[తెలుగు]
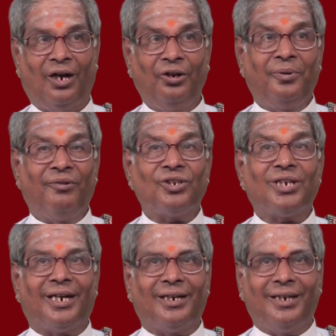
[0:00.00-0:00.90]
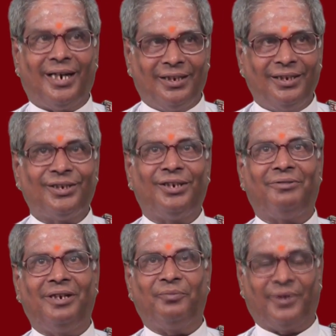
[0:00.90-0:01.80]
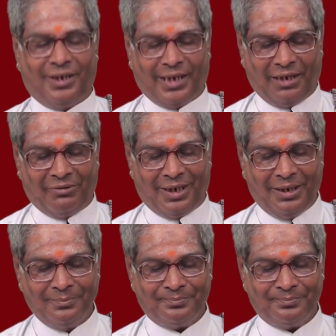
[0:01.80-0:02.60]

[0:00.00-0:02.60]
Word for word: అనుభవసారంగా అందించినటువంటి పద్యాలు ఇవన్నీ